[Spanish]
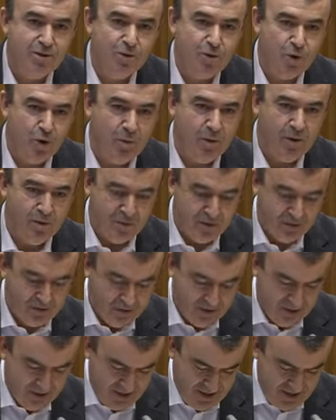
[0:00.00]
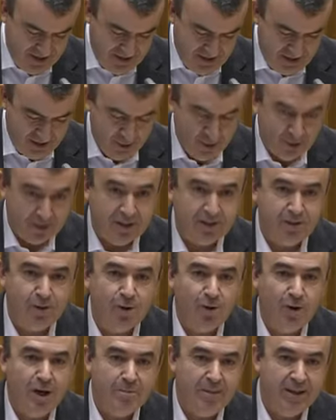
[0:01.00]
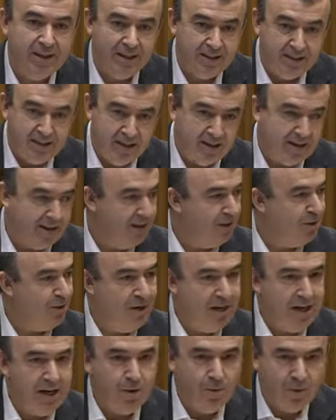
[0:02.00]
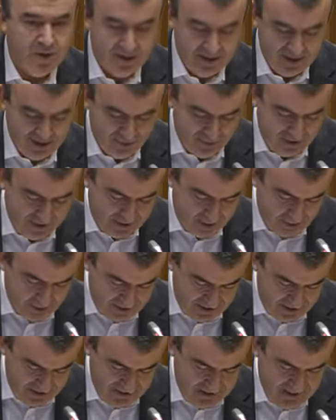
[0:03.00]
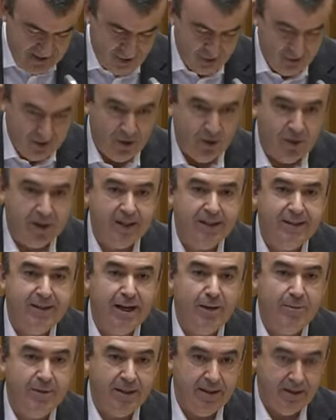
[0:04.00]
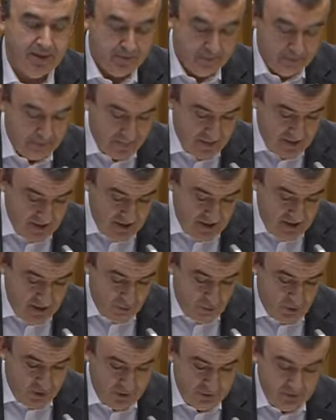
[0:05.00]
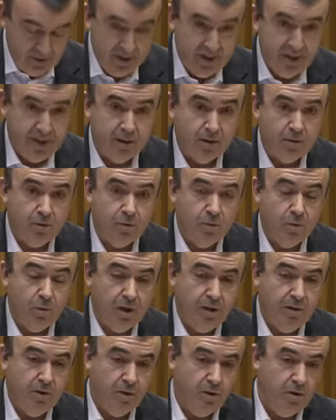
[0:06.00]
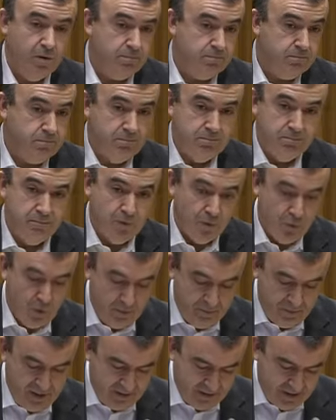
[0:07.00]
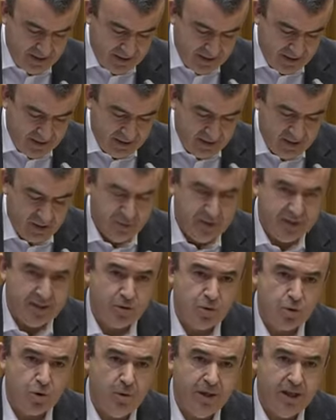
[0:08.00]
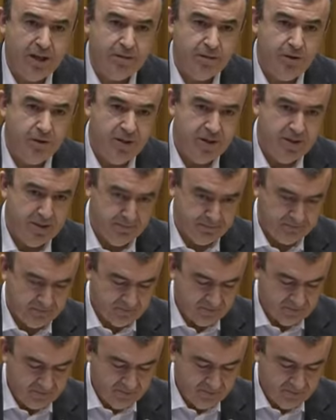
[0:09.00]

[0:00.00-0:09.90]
que es un noble oficio en contacto con la madre tierra, con el agua, en definitiva, con el origen de la vida. Bueno, eh, cuando mm, uno empieza a hacer frente a sus obligaciones,